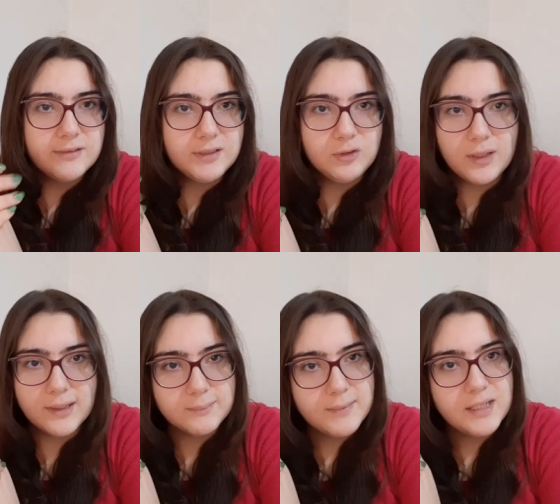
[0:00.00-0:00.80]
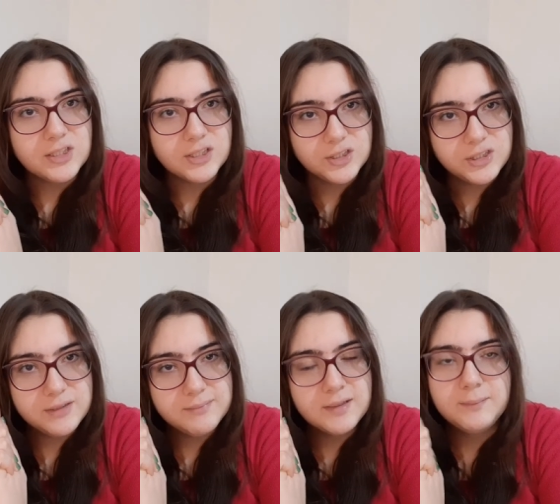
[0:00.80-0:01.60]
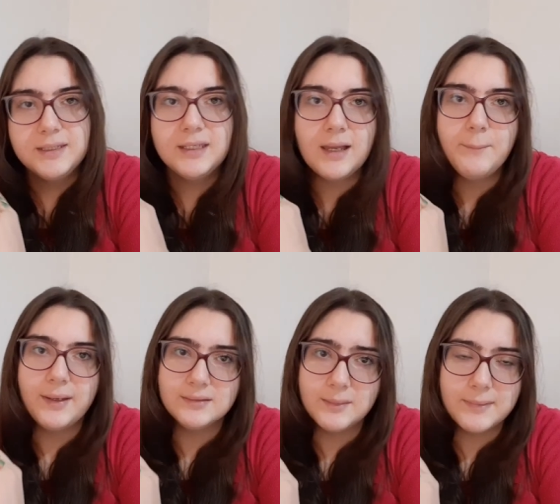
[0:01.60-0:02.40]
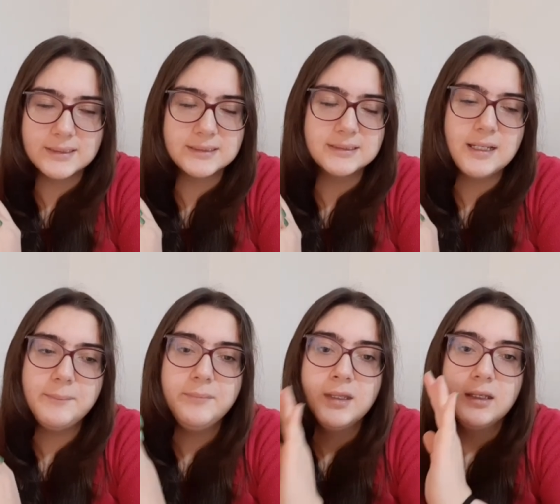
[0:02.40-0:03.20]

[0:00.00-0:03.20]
video atmaya çalışırım tabii ki ama atamazsam